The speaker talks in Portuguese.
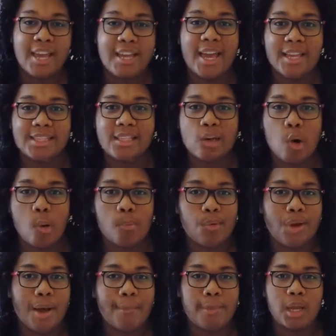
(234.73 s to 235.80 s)
Ele ressecou
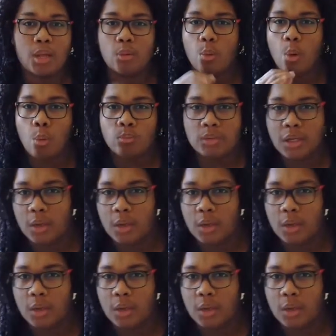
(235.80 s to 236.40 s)
meu cabelo ou